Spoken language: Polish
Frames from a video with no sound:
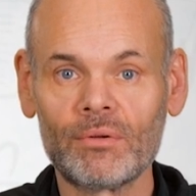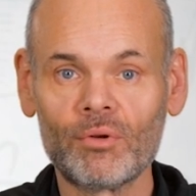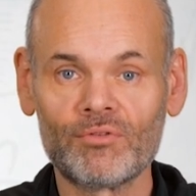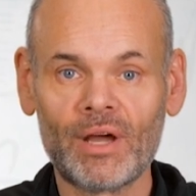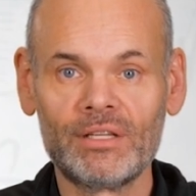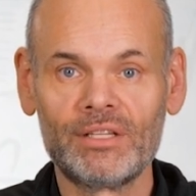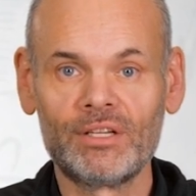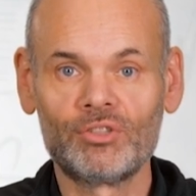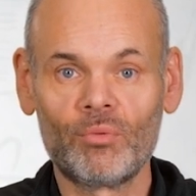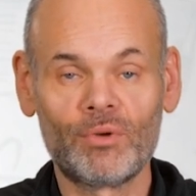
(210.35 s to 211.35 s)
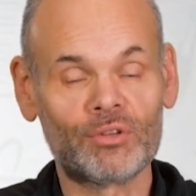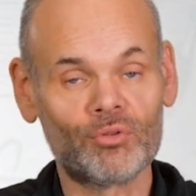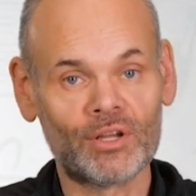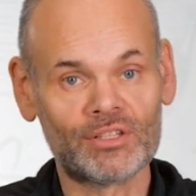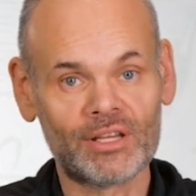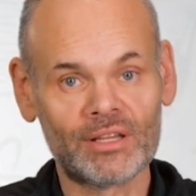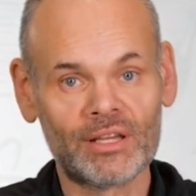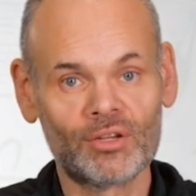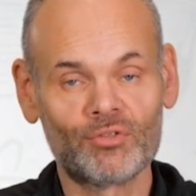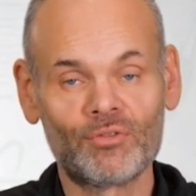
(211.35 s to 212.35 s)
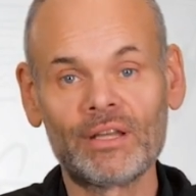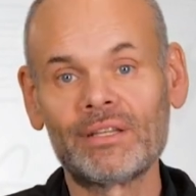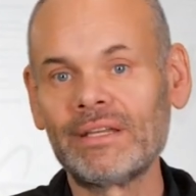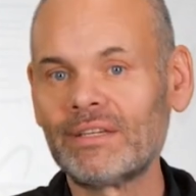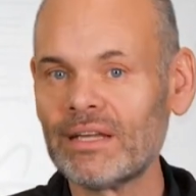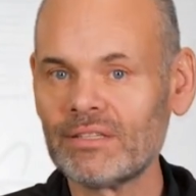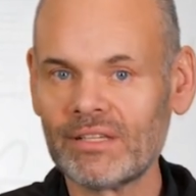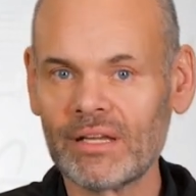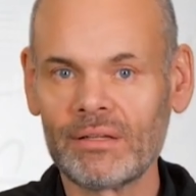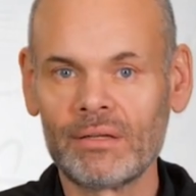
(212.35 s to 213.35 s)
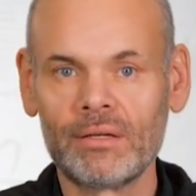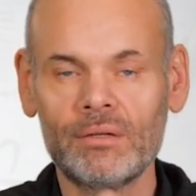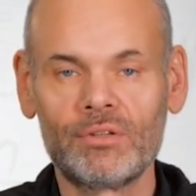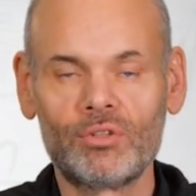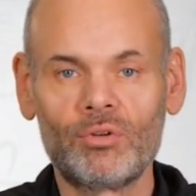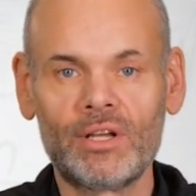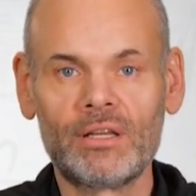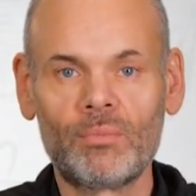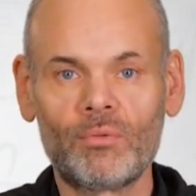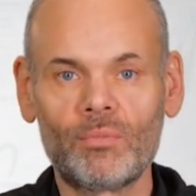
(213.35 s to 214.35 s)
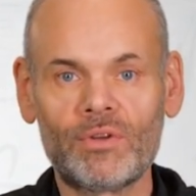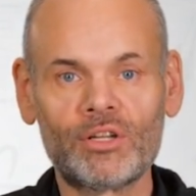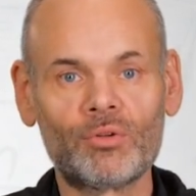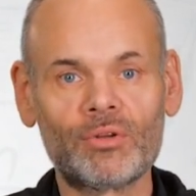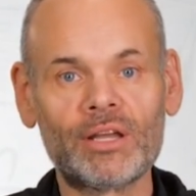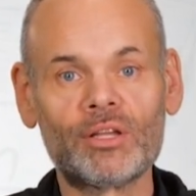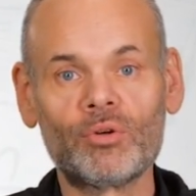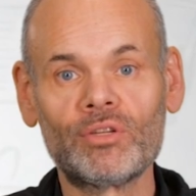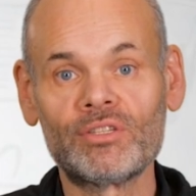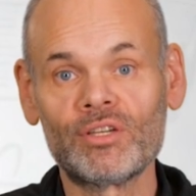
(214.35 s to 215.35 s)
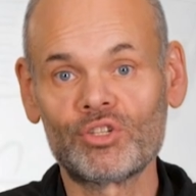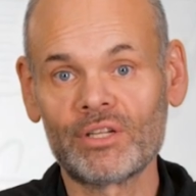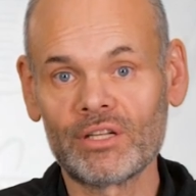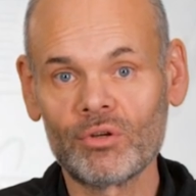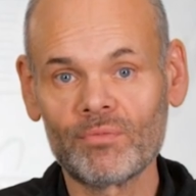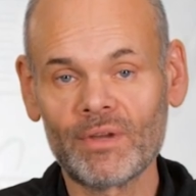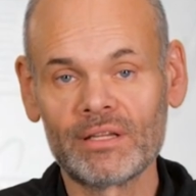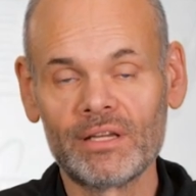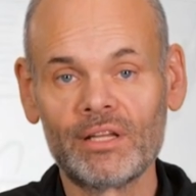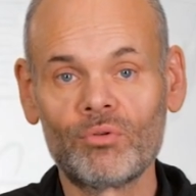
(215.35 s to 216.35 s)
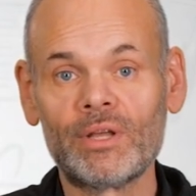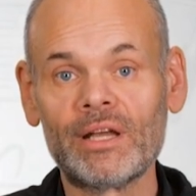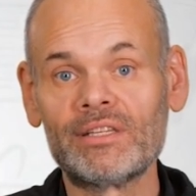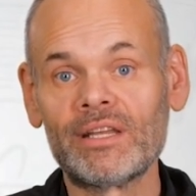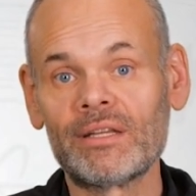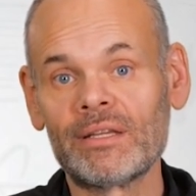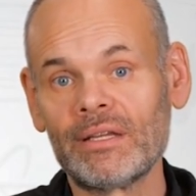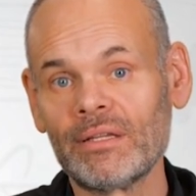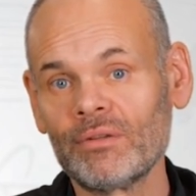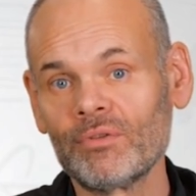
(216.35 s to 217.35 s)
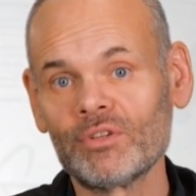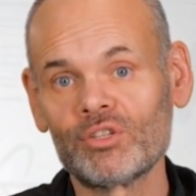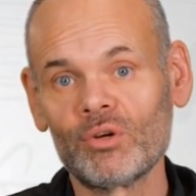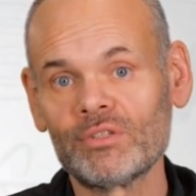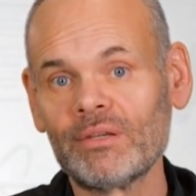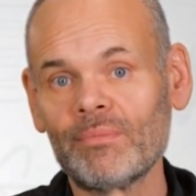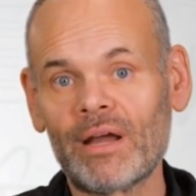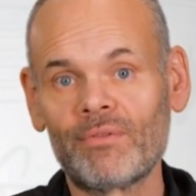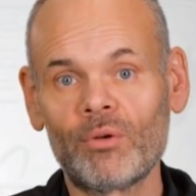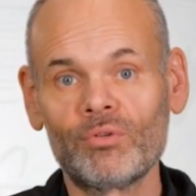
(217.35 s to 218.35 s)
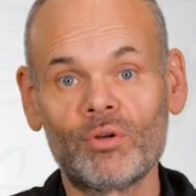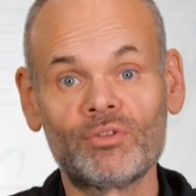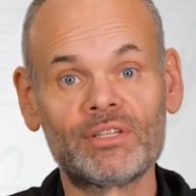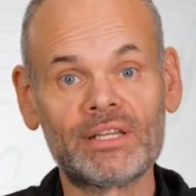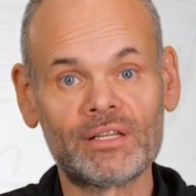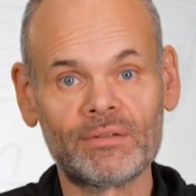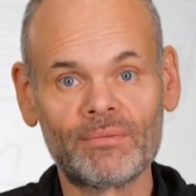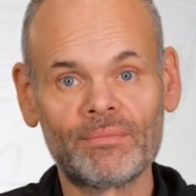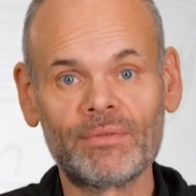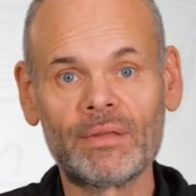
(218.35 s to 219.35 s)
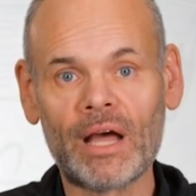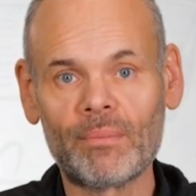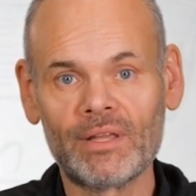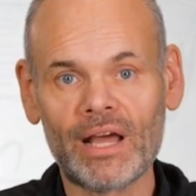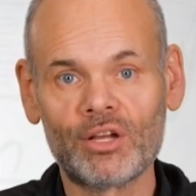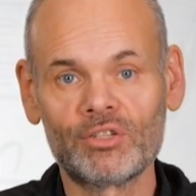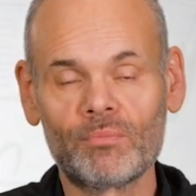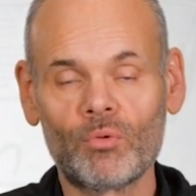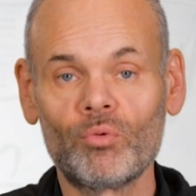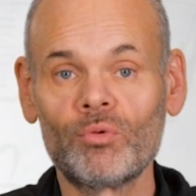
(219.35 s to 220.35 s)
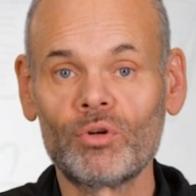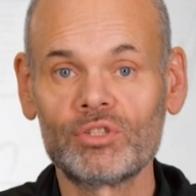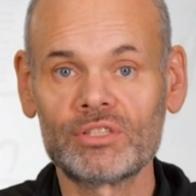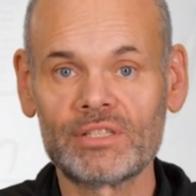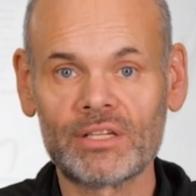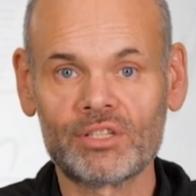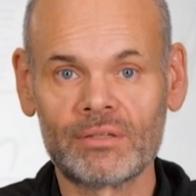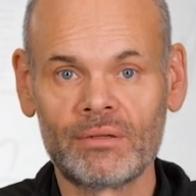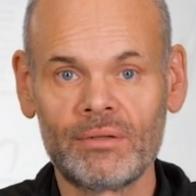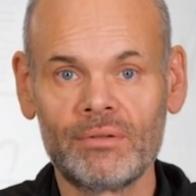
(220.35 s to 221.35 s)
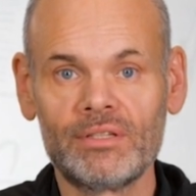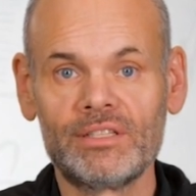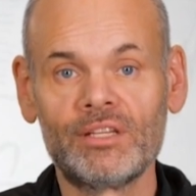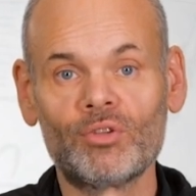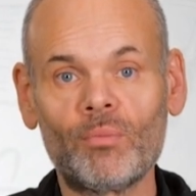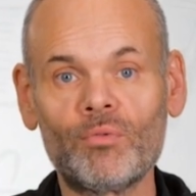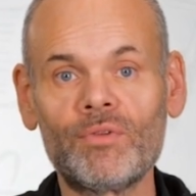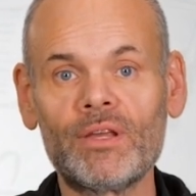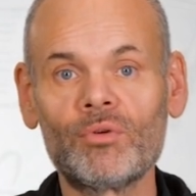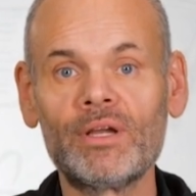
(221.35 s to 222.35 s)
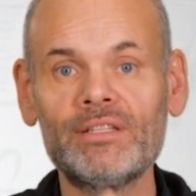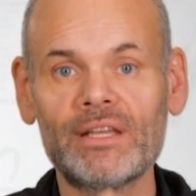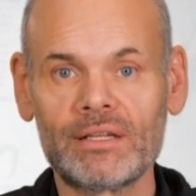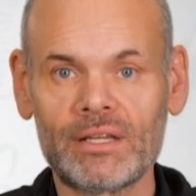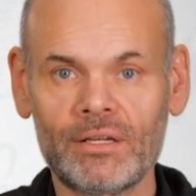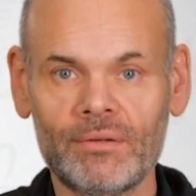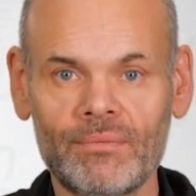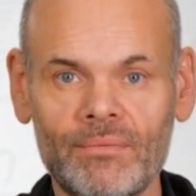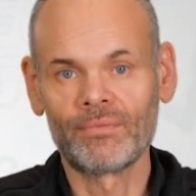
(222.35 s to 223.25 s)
Otwarte zasoby edukacyjne i otwarte licencje są zatem odpowiedzią na rygorystyczne i odmienne regulacje dotyczące praw autorskich aby każdy mógł korzystać z zasobów edukacyjnych.